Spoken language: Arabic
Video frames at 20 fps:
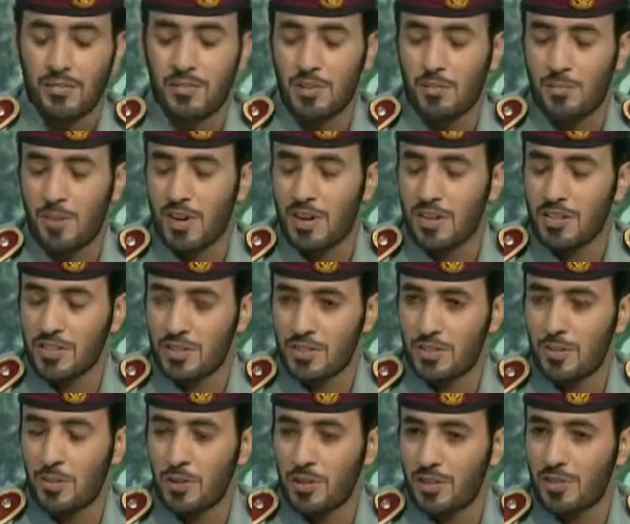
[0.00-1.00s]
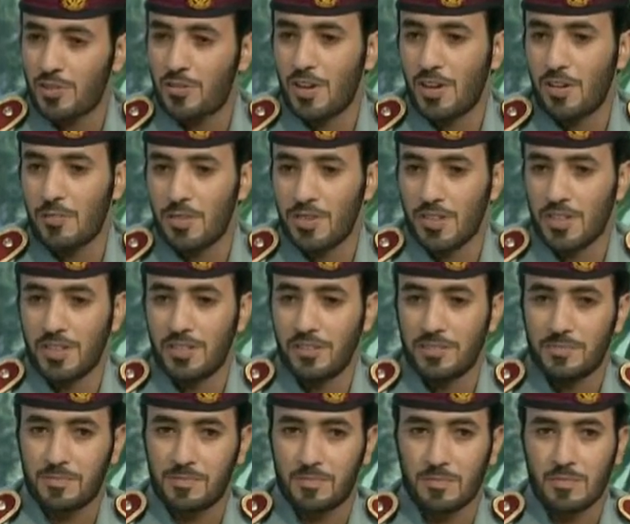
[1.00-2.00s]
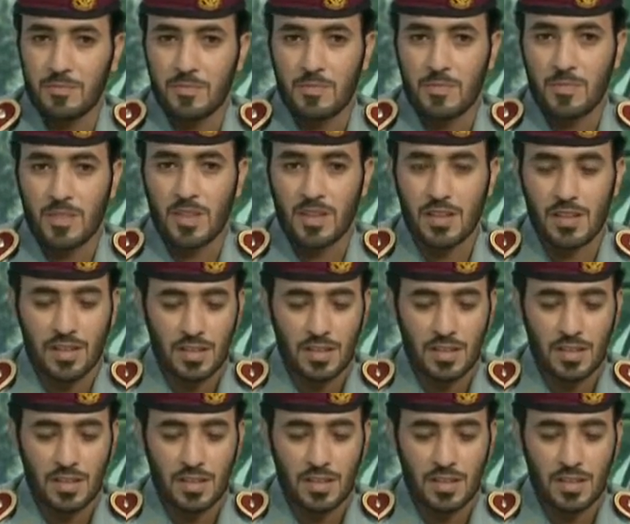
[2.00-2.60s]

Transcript: في ابراز دور الدفاع المدني نعم.